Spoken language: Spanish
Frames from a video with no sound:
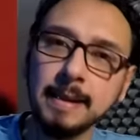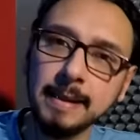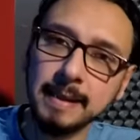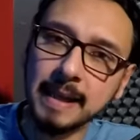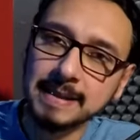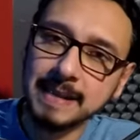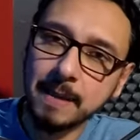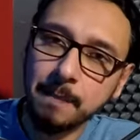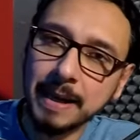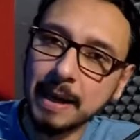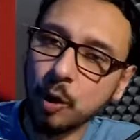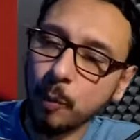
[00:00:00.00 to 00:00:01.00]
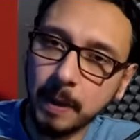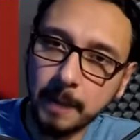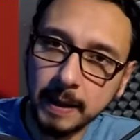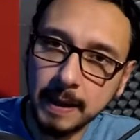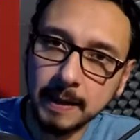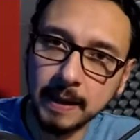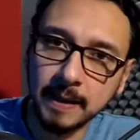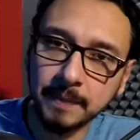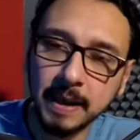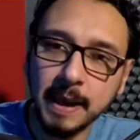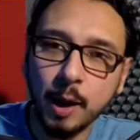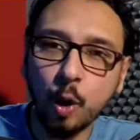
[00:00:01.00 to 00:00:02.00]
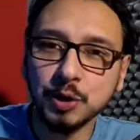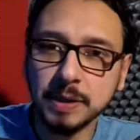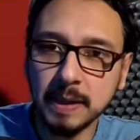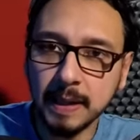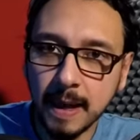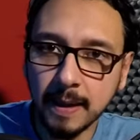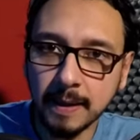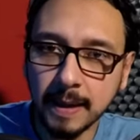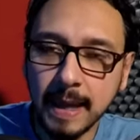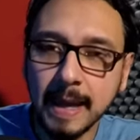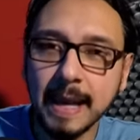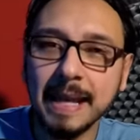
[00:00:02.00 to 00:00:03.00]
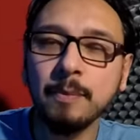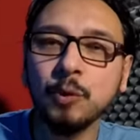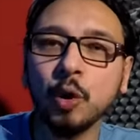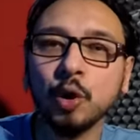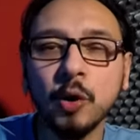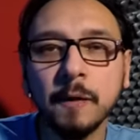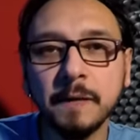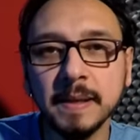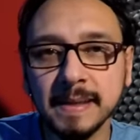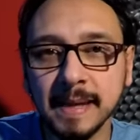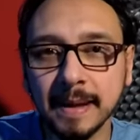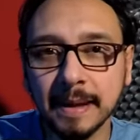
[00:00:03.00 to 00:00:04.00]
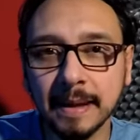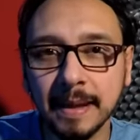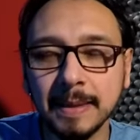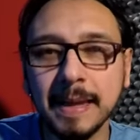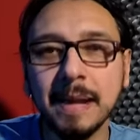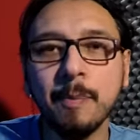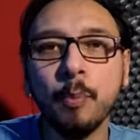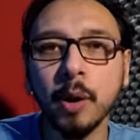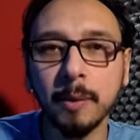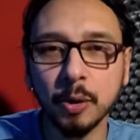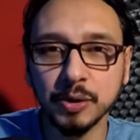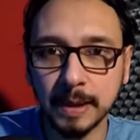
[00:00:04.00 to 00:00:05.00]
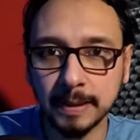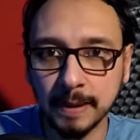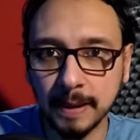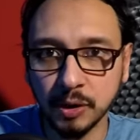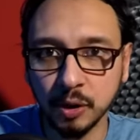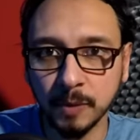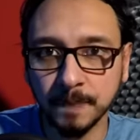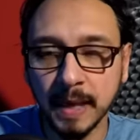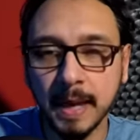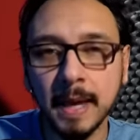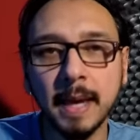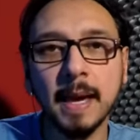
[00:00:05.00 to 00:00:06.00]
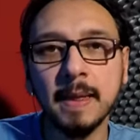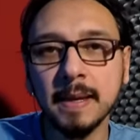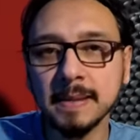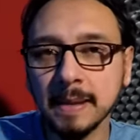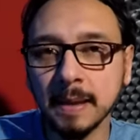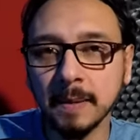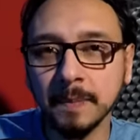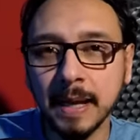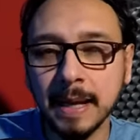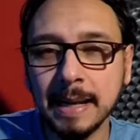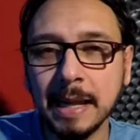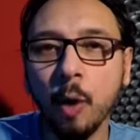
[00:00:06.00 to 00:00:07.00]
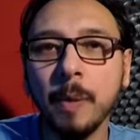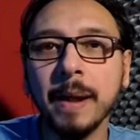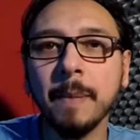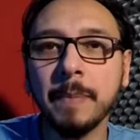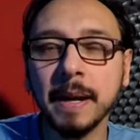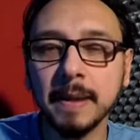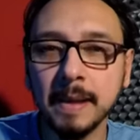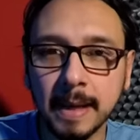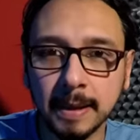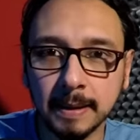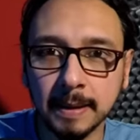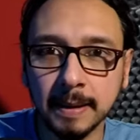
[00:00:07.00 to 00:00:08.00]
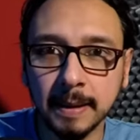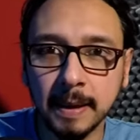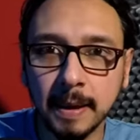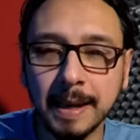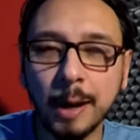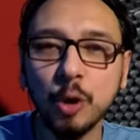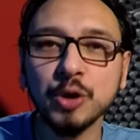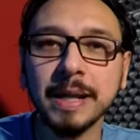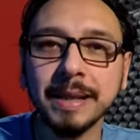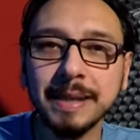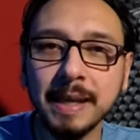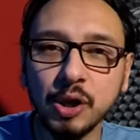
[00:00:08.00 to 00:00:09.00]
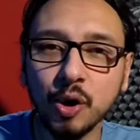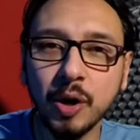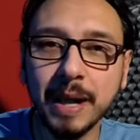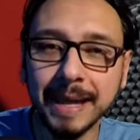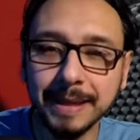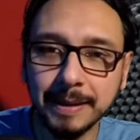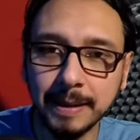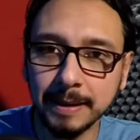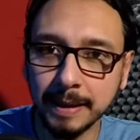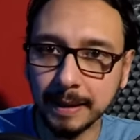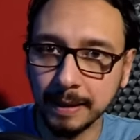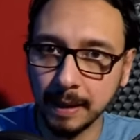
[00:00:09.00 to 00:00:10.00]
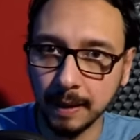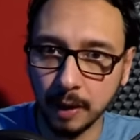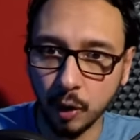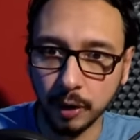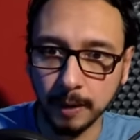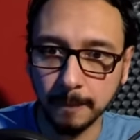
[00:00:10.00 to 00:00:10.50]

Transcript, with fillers: La Zamba La López Pereira es considerada el himno no oficial del pueblo salteño, es decir, la obra predilecta que los salteños cantan hasta el día de hoy.